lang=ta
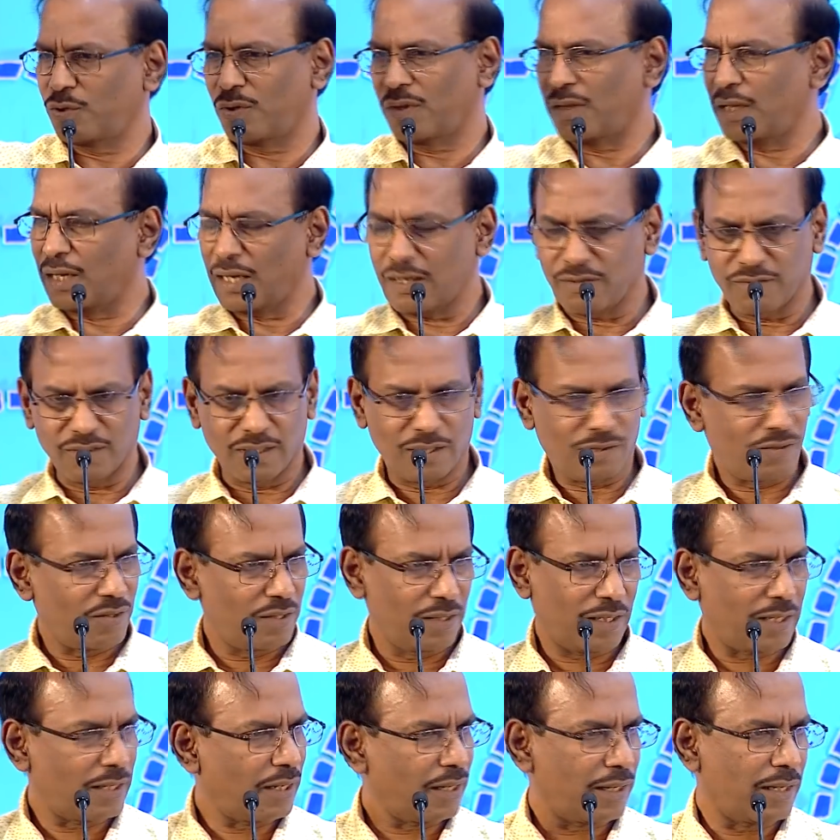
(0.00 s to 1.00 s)
சொத்தெல்லாம் விற்றுட்டு
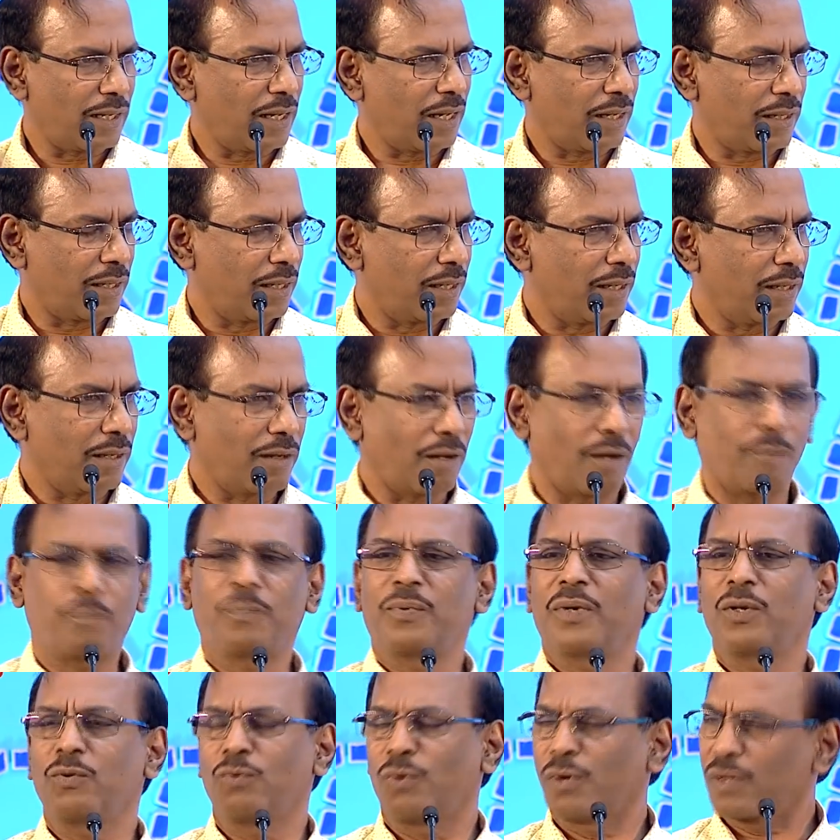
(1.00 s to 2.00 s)
வந்து கட்டினாருங்க
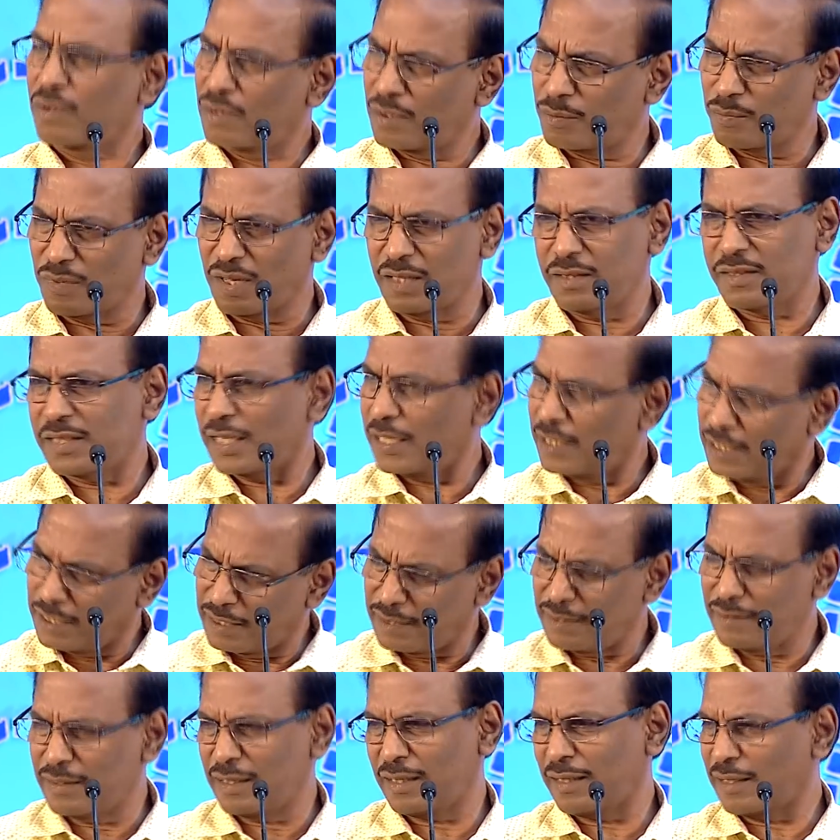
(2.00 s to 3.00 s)
அப்படி ஒருத்தர் மனுஷன்
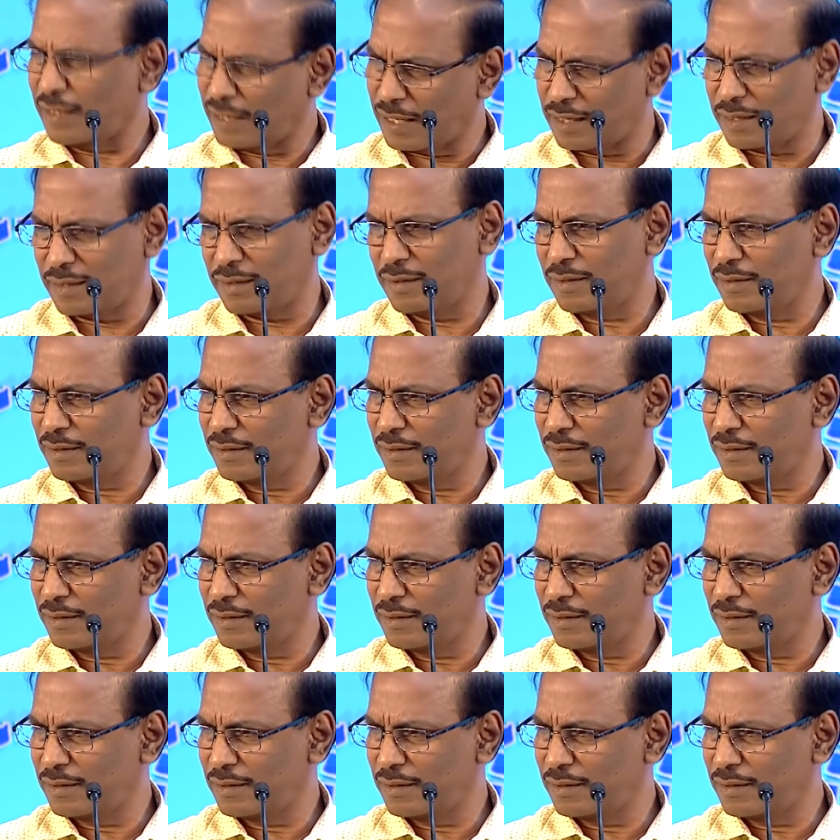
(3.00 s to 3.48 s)
இருந்திருக்கிறார்